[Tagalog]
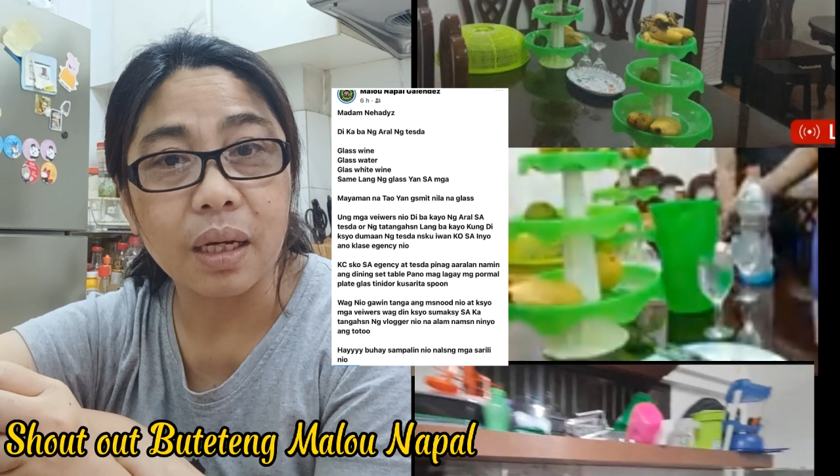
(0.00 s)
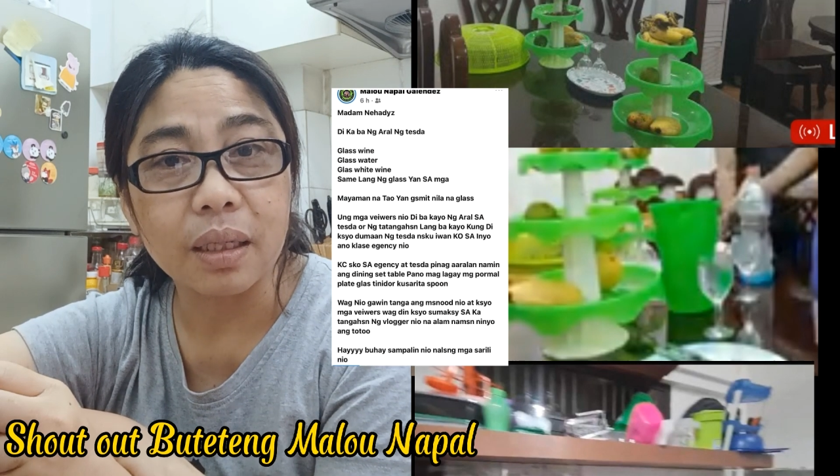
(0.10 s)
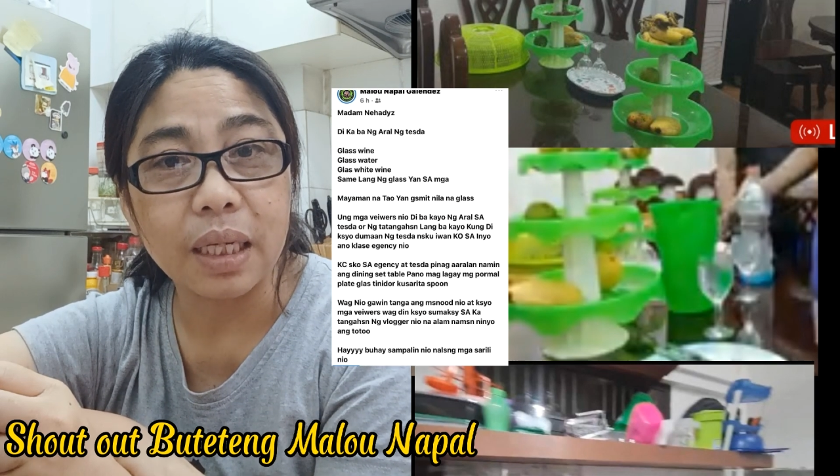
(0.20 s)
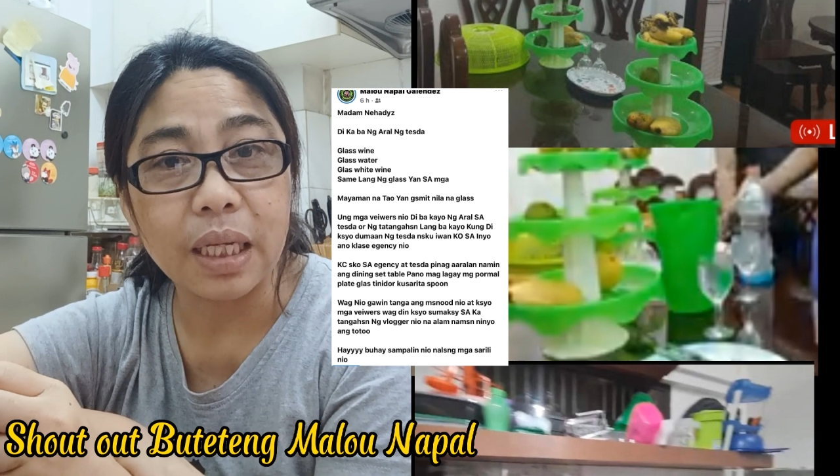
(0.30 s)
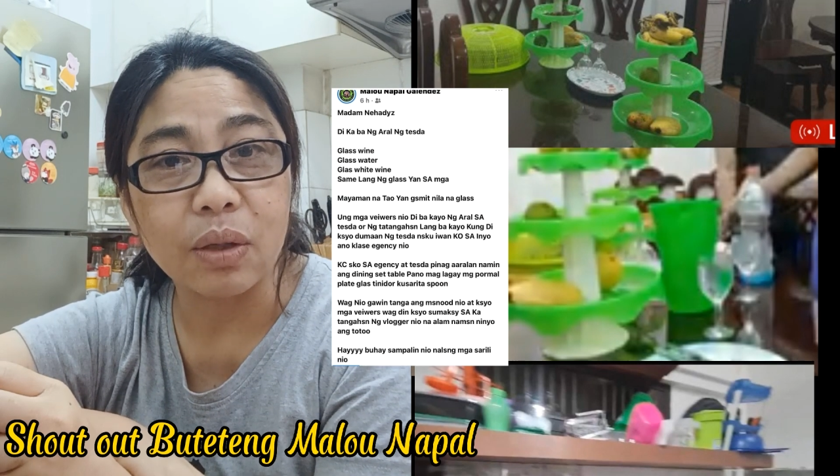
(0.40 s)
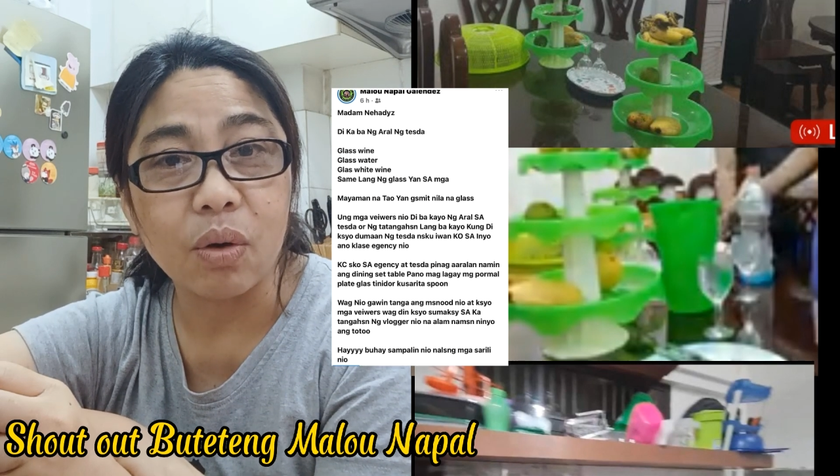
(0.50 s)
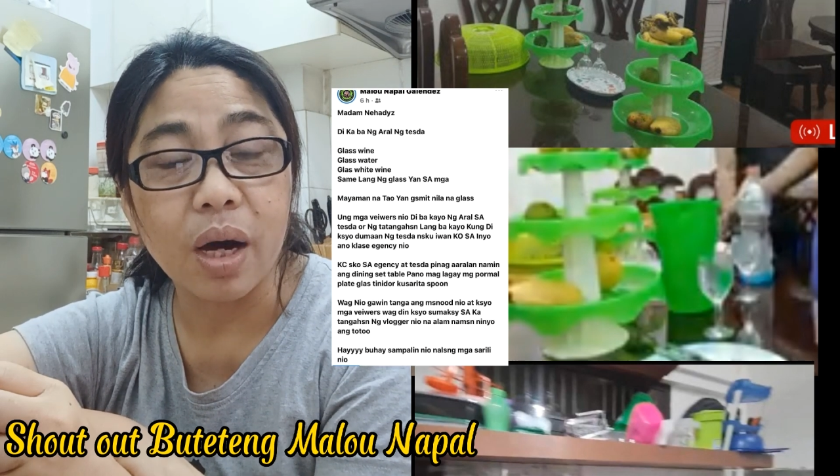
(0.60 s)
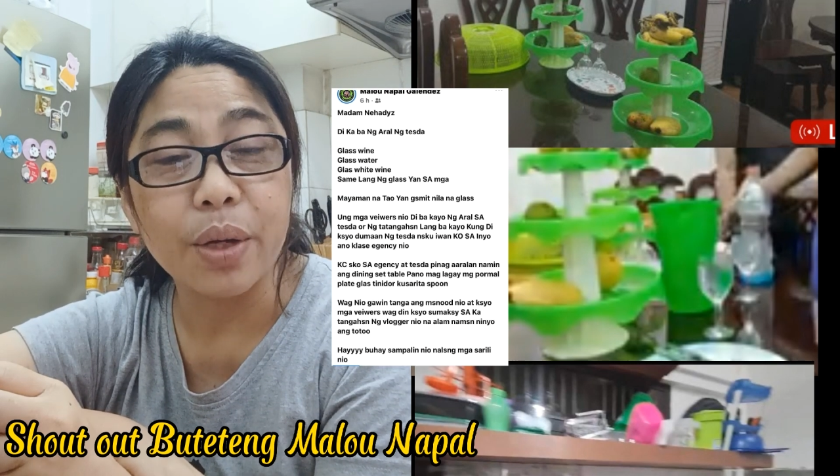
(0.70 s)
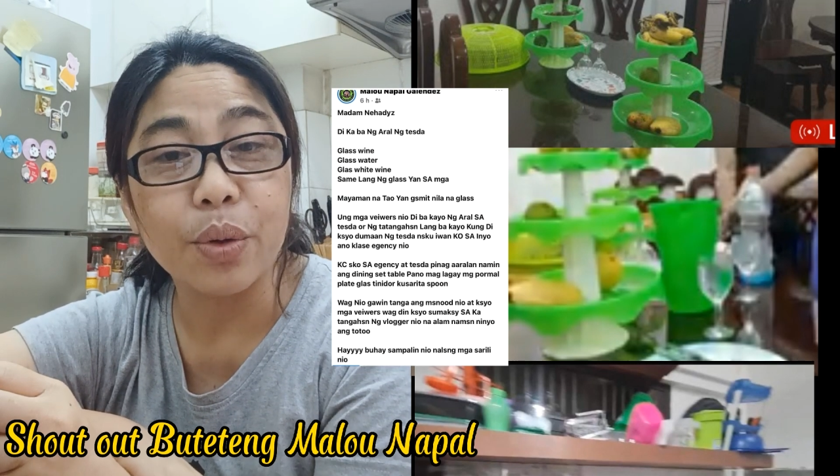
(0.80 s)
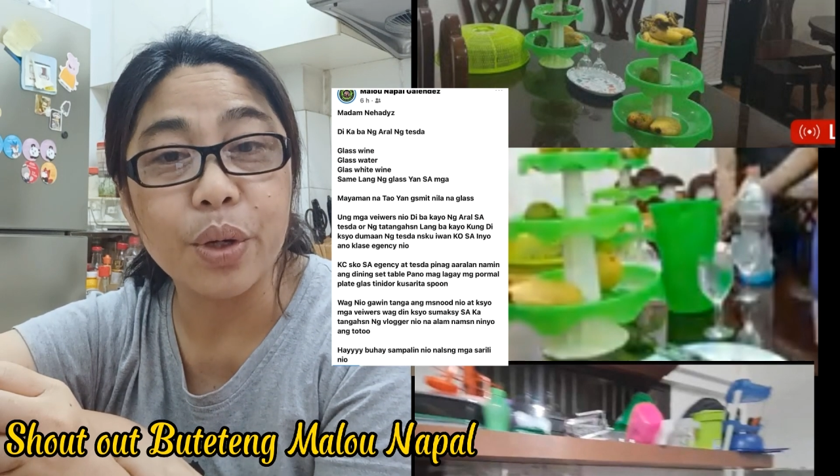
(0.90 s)
dito,
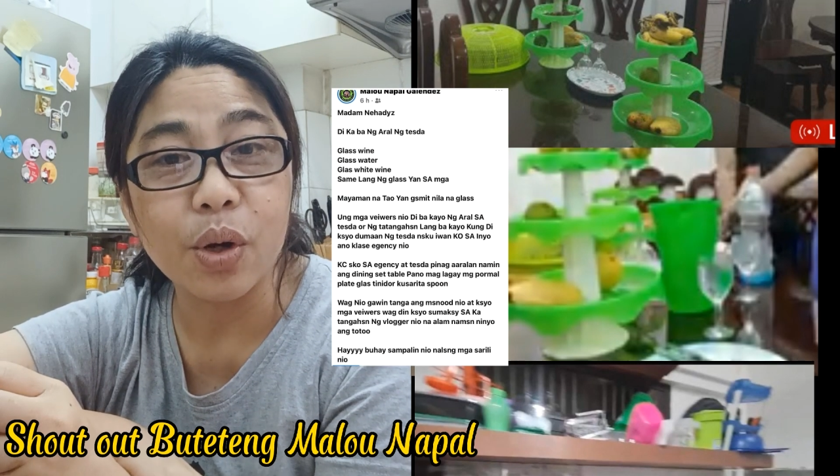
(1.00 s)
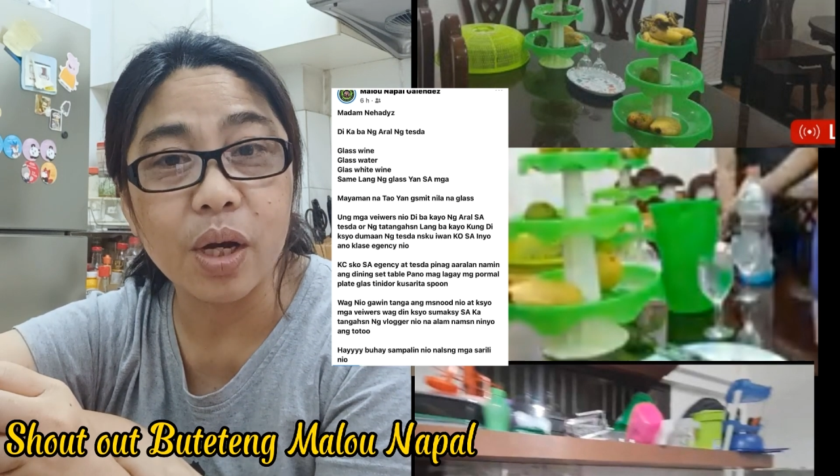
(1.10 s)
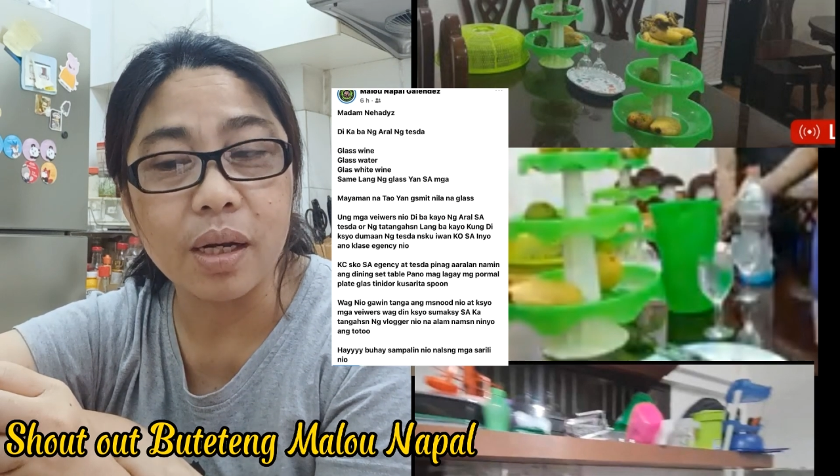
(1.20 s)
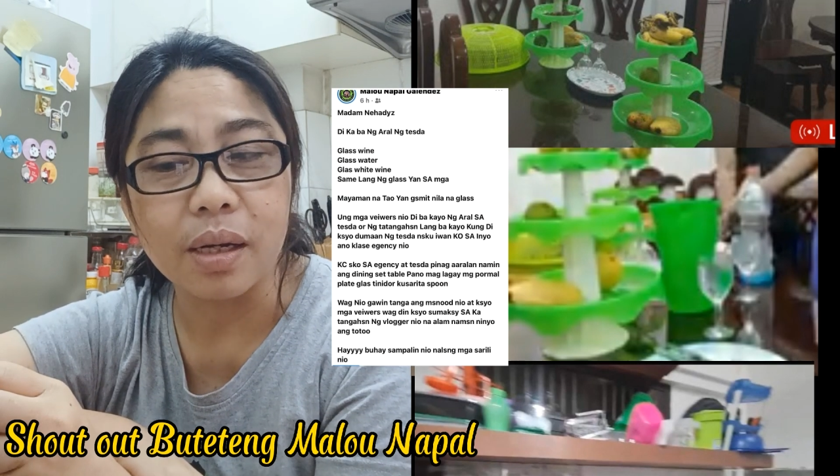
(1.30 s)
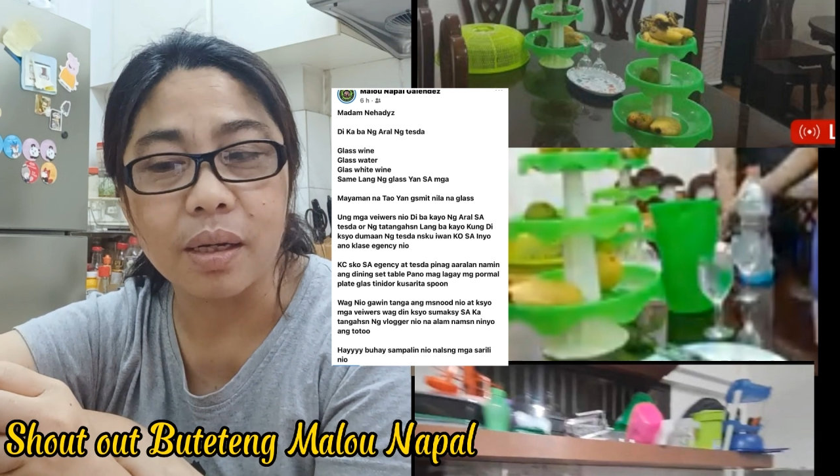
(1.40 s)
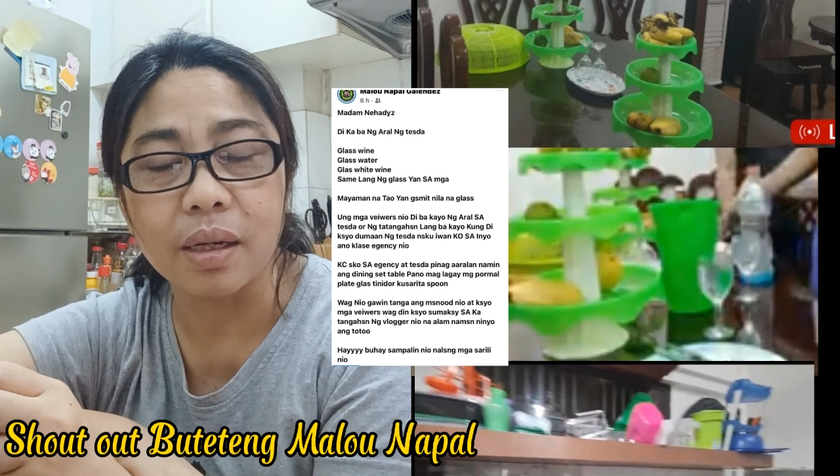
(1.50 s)
kayo yon